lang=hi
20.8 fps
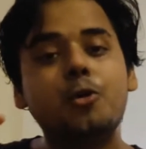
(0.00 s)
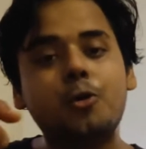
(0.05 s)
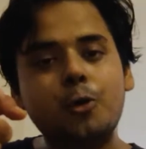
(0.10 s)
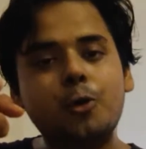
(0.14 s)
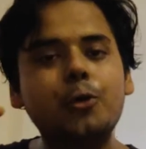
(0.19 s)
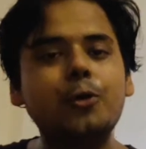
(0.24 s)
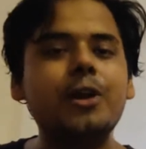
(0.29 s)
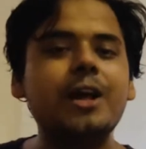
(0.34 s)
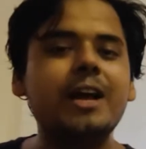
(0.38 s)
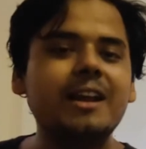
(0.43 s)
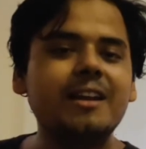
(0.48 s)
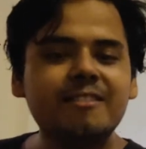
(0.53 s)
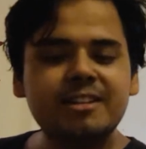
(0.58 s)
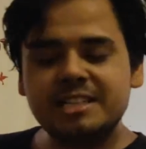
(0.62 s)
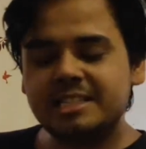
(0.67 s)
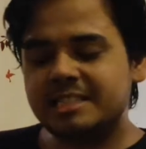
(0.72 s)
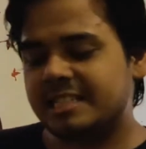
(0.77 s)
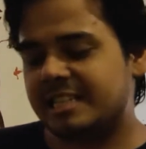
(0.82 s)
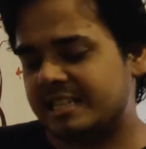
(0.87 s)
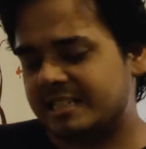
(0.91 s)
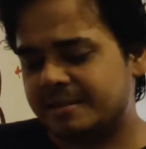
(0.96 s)
कोरोना की
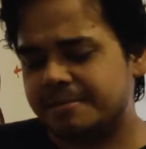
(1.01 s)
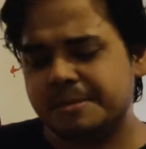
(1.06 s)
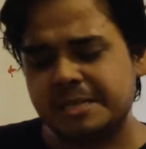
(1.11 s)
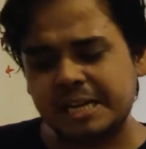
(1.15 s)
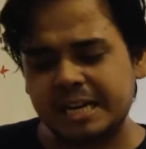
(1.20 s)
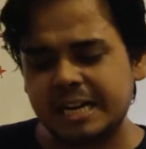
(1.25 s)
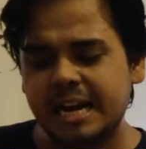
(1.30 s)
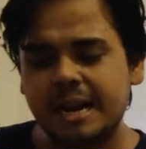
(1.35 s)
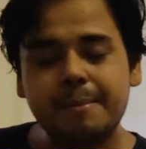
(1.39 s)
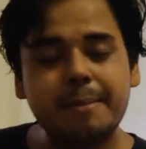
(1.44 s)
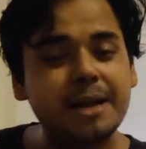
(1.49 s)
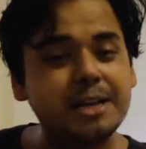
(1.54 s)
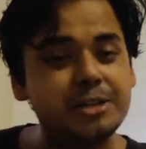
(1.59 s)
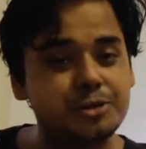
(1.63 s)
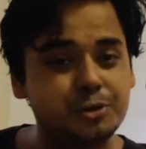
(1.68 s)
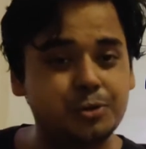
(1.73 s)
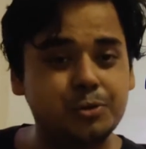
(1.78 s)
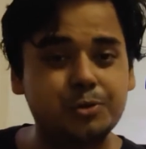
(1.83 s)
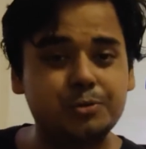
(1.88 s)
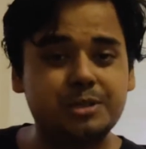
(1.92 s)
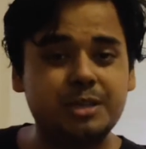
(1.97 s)
वजह से सब चल रहा है भाई
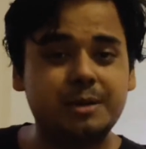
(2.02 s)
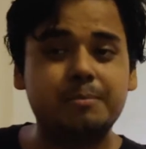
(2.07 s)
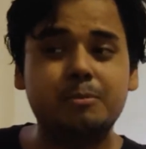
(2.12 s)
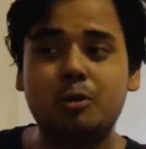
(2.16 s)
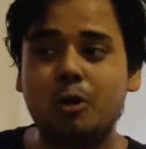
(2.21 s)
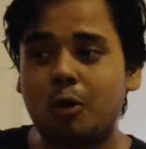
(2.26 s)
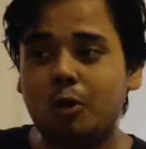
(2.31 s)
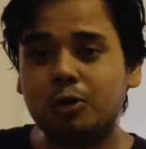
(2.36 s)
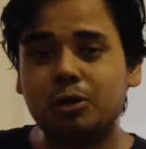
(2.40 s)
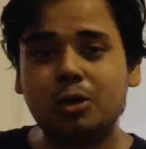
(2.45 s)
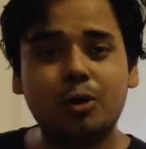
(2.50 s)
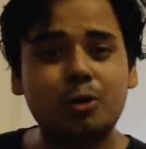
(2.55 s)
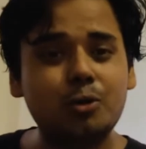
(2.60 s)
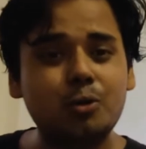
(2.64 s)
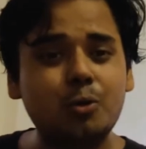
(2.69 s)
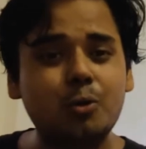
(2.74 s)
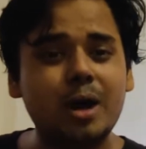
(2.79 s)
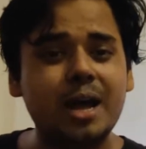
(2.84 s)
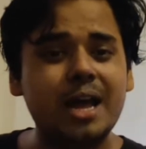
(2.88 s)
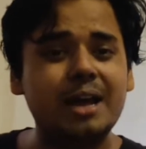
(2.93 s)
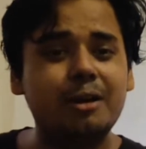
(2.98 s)
जो सब लॉकडाउन
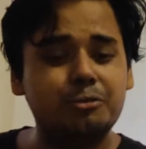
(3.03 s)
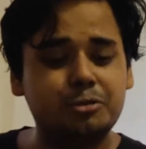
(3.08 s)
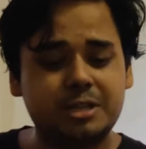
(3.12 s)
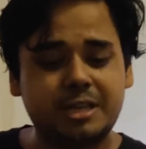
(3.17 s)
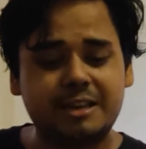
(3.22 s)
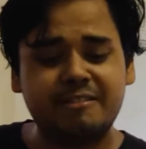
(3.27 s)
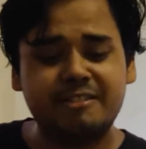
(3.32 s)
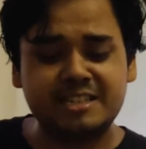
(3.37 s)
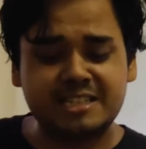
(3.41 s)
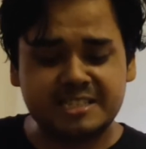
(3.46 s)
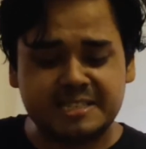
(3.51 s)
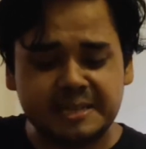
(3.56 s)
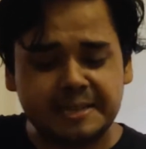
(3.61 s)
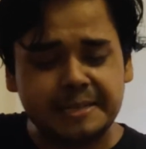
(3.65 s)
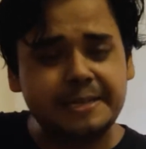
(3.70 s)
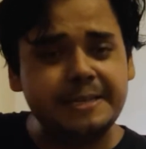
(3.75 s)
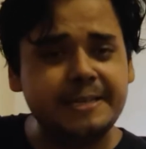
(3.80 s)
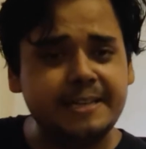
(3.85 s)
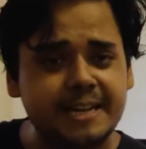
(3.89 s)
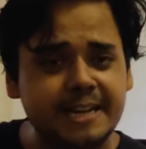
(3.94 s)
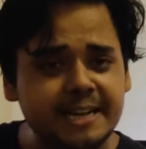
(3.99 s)
हुआ है उसके वजह से
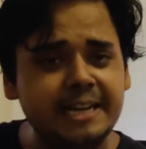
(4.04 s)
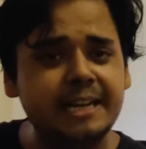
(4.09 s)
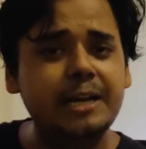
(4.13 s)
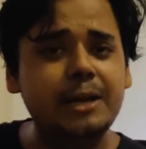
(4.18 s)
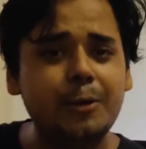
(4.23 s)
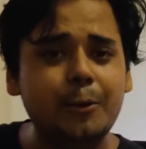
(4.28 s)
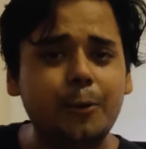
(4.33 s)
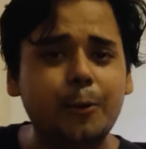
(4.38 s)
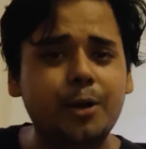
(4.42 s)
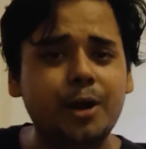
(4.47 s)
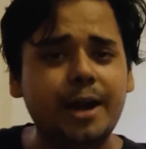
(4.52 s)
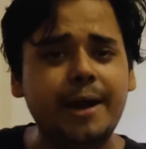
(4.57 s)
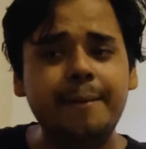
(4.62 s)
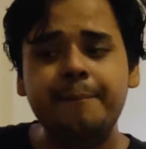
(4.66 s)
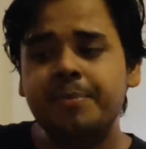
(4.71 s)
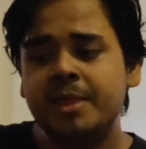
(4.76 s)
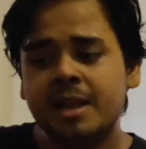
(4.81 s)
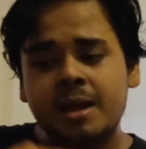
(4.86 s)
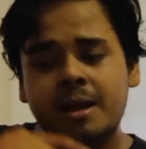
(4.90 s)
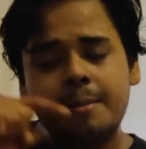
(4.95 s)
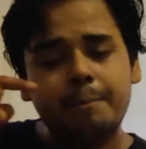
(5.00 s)
ही ये डिले हो रहा
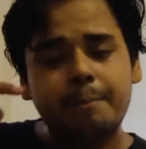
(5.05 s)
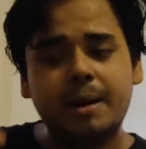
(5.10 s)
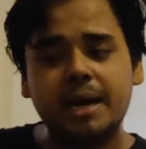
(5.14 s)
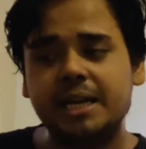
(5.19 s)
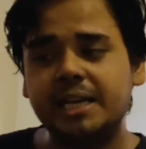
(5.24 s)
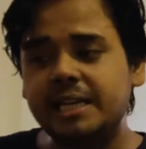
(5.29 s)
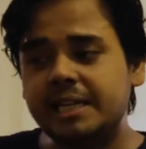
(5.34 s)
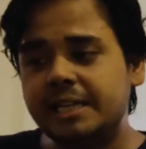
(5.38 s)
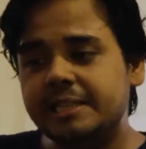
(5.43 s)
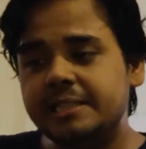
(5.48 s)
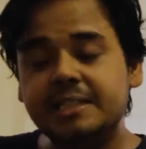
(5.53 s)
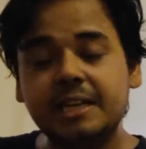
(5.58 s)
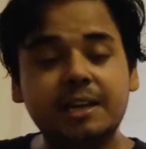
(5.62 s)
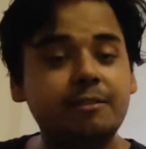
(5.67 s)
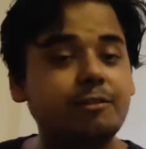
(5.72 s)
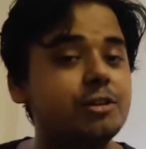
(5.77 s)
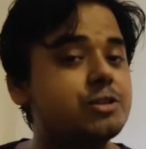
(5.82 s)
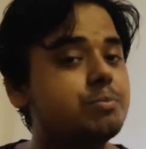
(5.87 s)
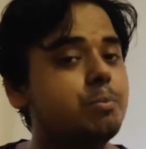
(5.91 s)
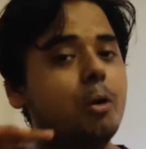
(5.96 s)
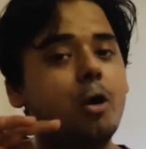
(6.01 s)
है बाकी
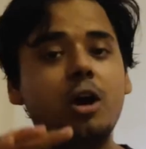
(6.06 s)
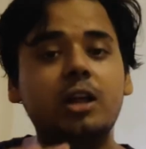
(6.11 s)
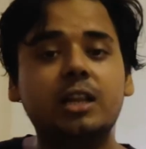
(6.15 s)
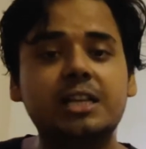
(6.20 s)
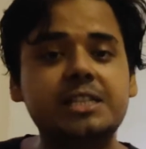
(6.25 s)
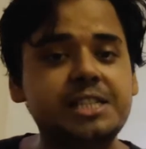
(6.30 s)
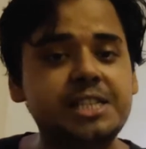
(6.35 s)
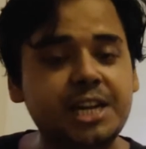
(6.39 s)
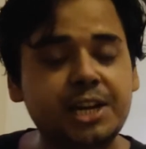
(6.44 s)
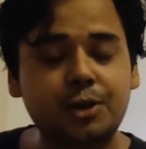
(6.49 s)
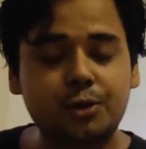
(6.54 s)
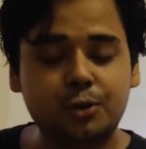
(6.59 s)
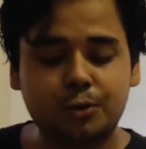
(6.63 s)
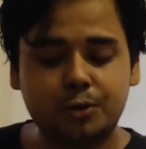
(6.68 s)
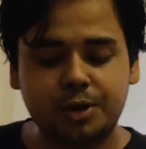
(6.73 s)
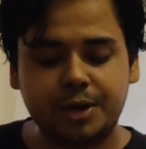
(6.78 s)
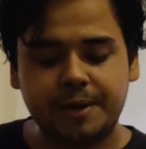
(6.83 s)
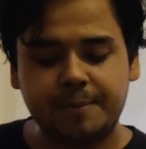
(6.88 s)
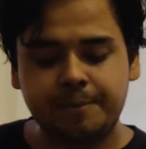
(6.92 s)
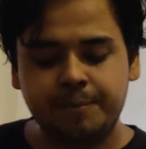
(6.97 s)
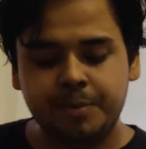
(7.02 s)
सर्विस बहुत अच्छी इन लोगों
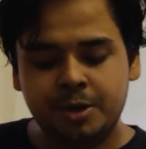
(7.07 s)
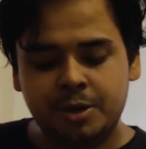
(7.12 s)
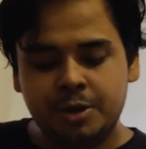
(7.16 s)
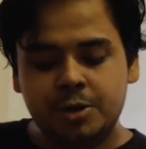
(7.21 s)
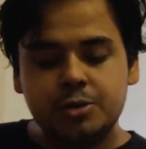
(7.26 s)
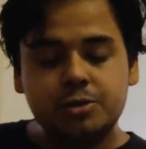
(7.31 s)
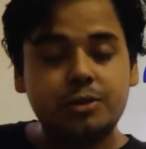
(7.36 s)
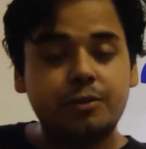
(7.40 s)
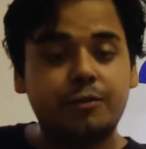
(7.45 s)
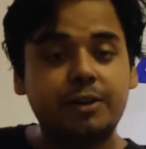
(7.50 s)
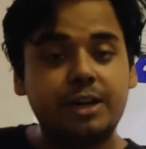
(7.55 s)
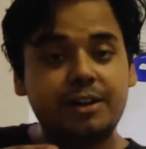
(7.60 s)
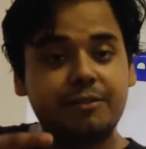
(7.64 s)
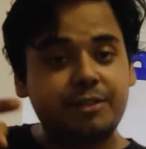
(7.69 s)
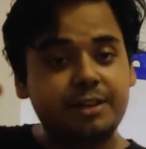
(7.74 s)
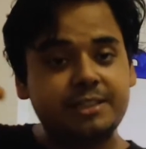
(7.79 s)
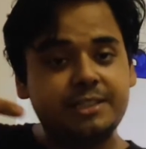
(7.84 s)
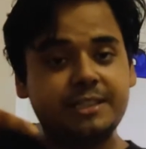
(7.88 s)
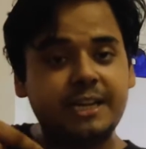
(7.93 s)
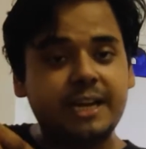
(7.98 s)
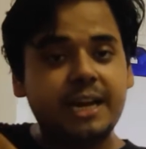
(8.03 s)
की सो
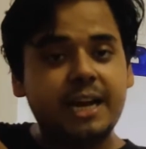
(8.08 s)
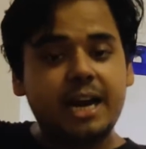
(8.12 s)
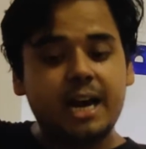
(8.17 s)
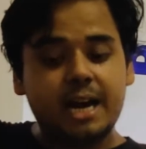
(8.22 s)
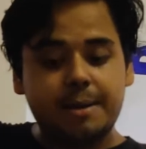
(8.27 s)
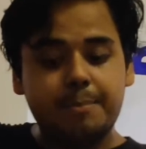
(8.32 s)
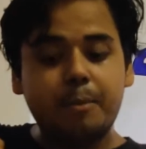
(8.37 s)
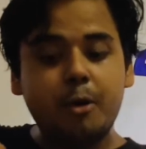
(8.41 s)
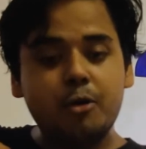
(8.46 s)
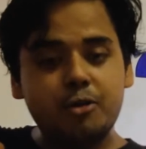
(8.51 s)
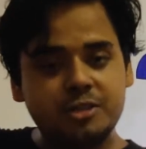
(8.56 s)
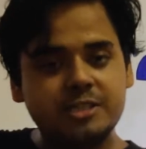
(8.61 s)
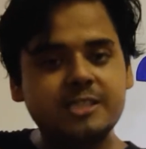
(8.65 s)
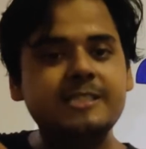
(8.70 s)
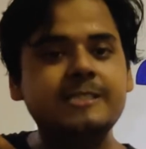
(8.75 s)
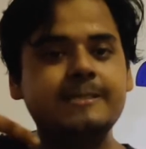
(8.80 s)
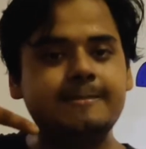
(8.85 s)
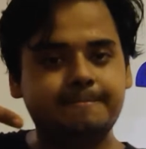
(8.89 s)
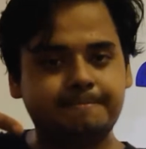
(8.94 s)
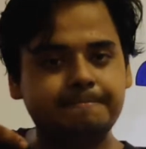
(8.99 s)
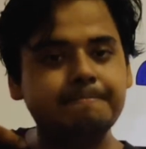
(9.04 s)
फटाफट से अनबॉक्स
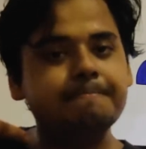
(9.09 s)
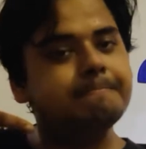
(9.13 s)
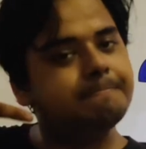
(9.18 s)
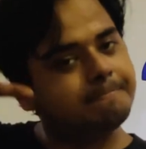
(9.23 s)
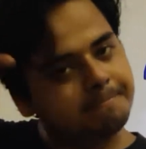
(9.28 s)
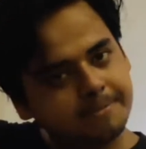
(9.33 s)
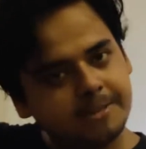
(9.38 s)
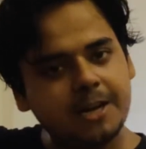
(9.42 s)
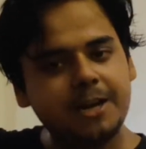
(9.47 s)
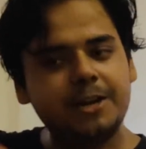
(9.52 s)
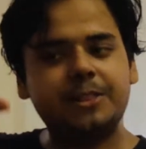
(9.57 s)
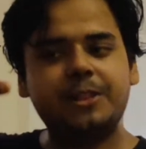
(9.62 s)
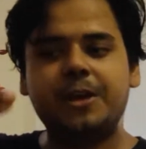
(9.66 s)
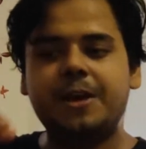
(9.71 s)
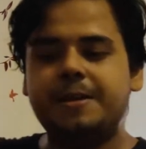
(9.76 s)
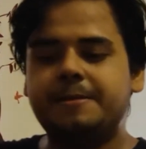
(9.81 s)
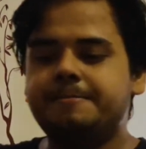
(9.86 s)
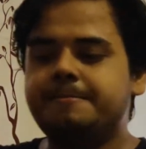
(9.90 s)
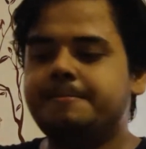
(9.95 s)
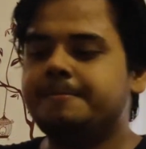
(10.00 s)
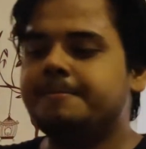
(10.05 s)
करते
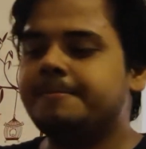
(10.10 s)
हैं